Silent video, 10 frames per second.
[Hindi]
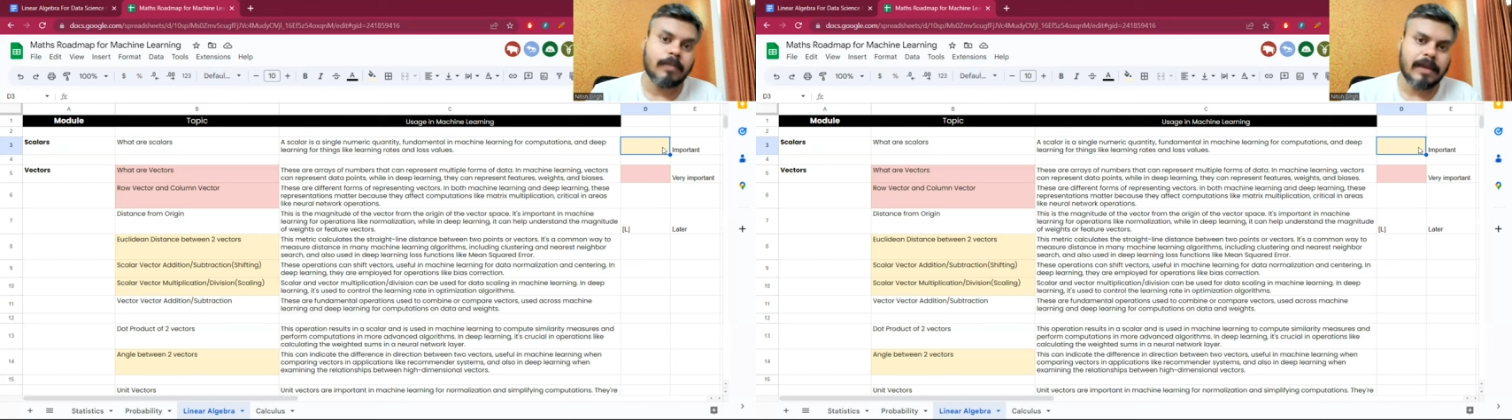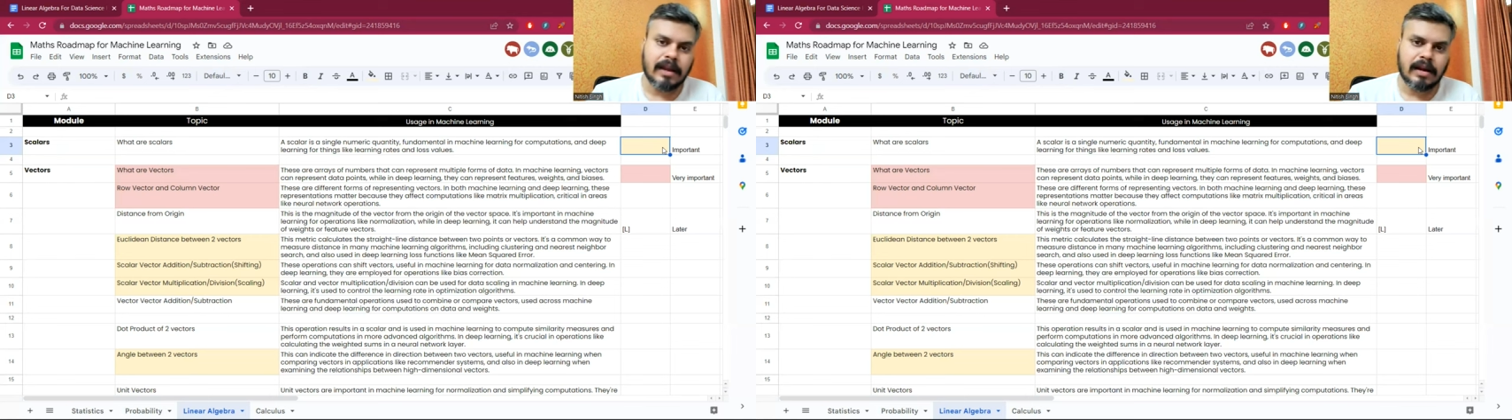को
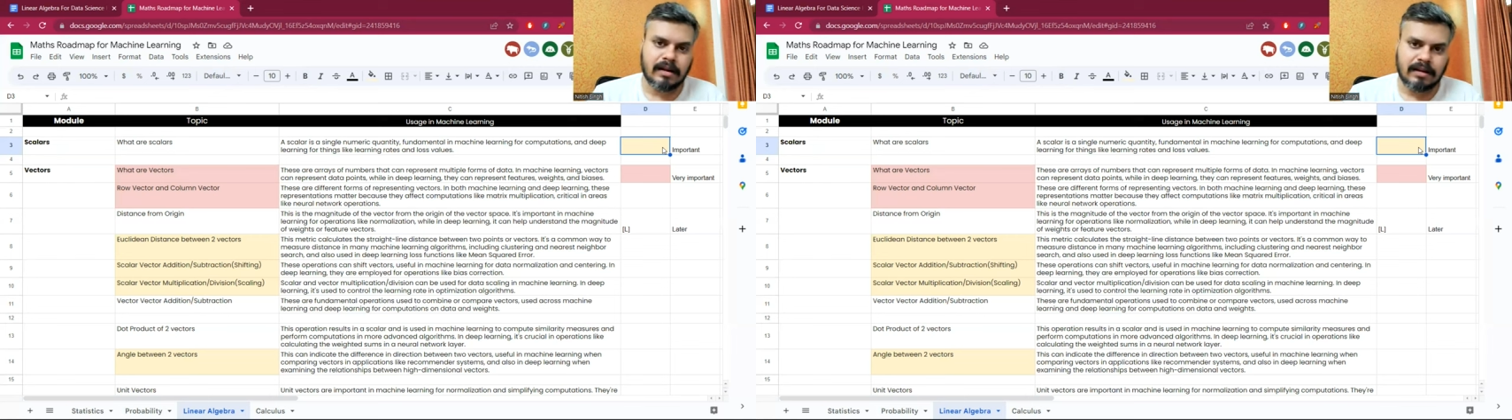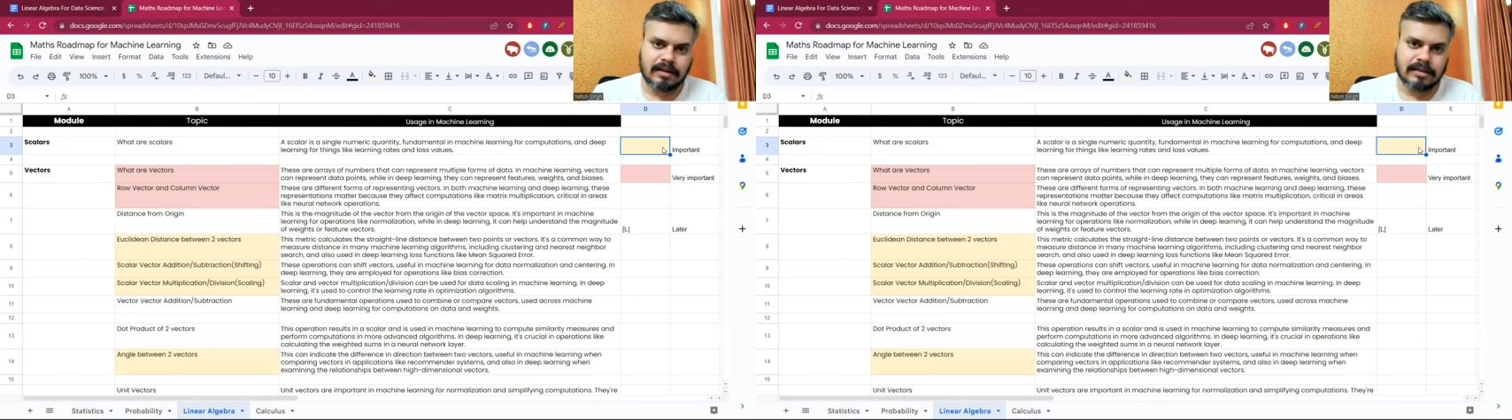मिलेगा
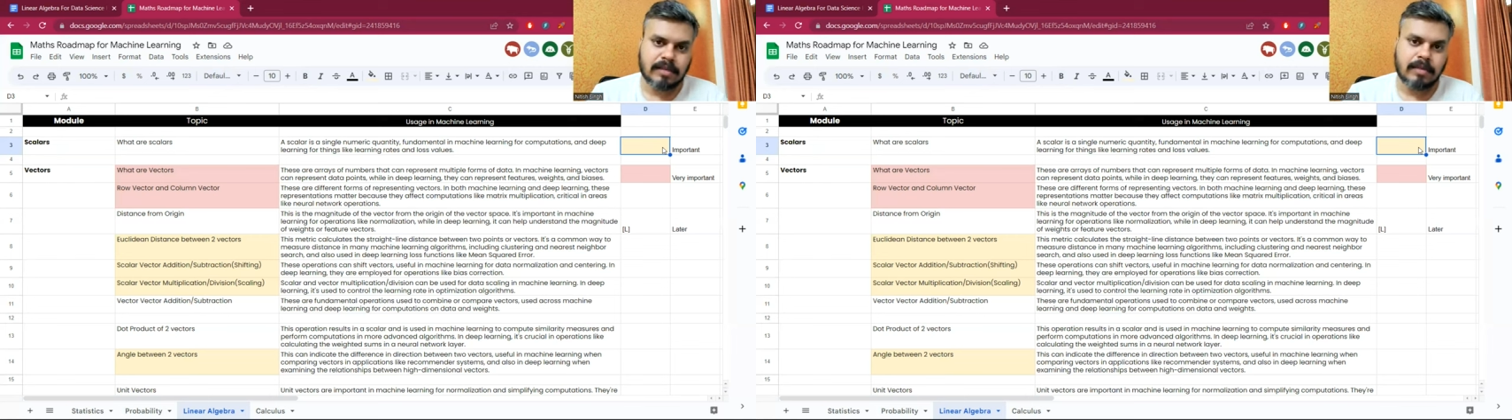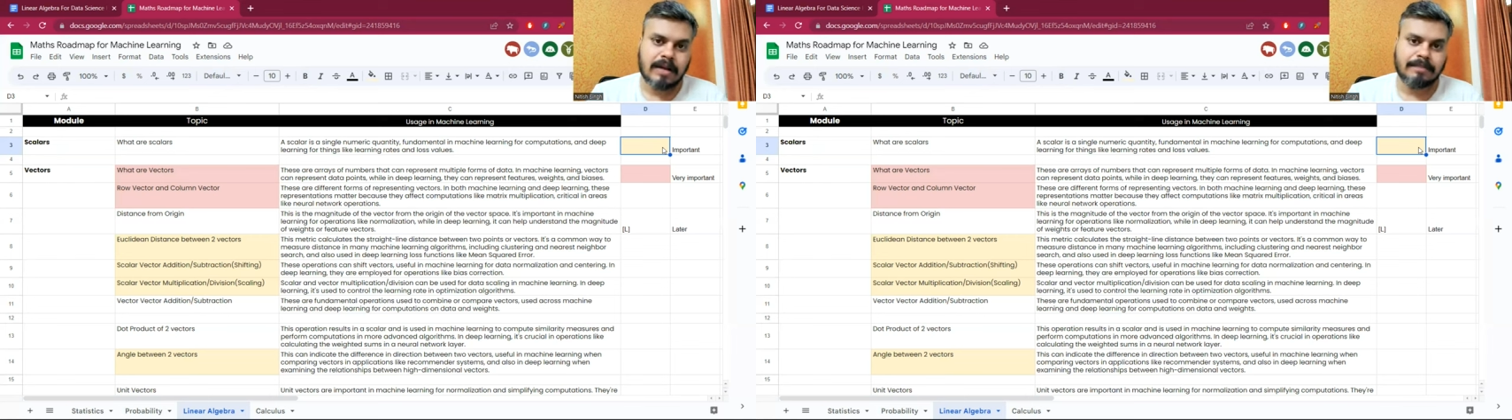
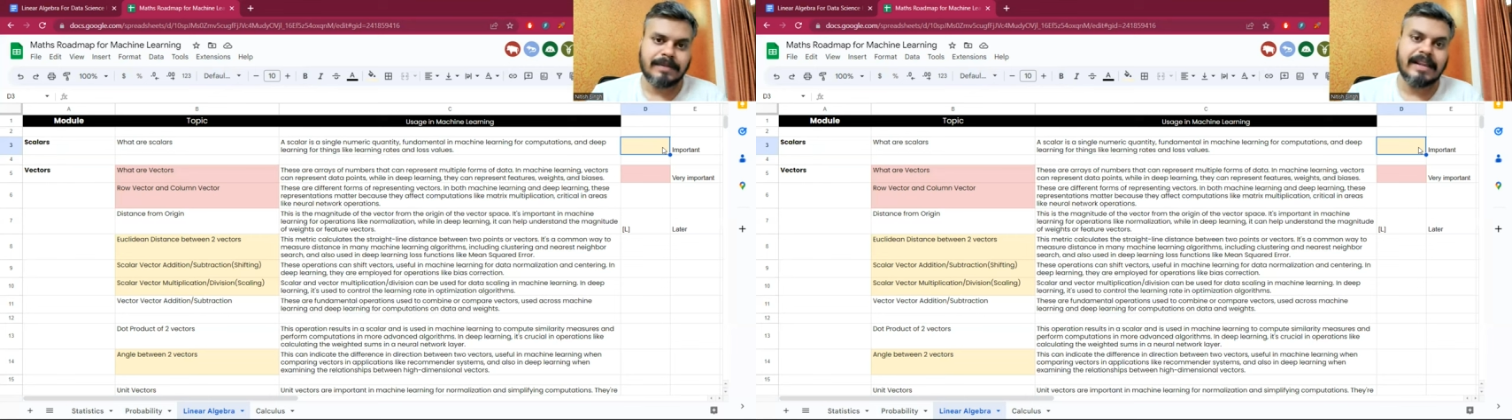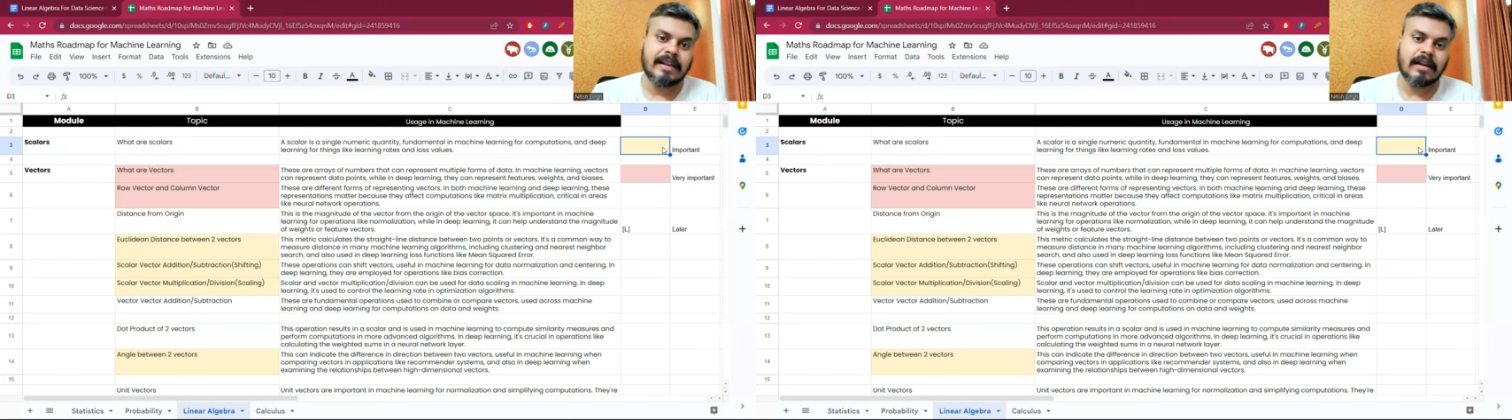जब आप
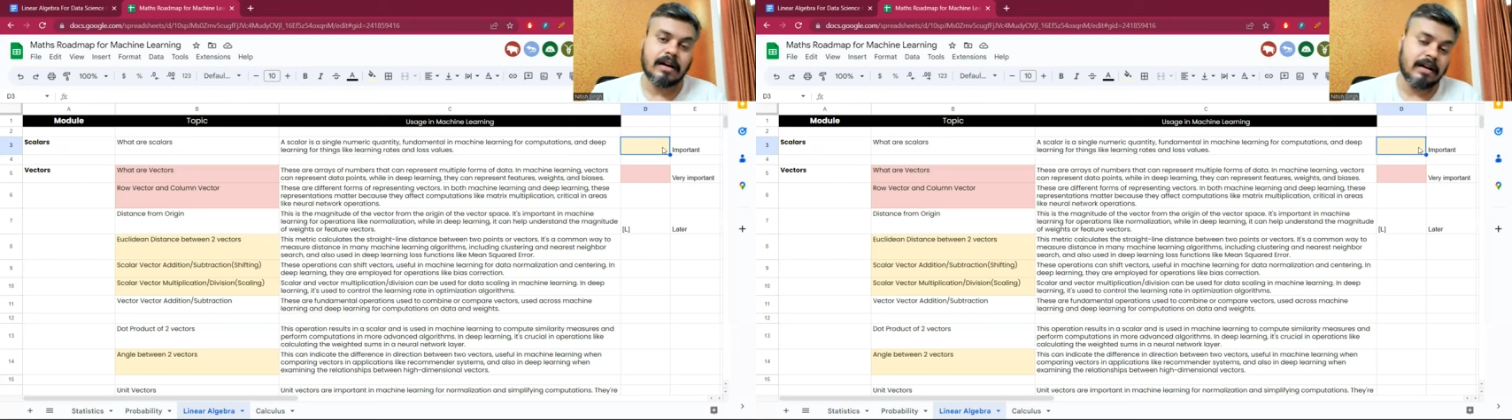लीन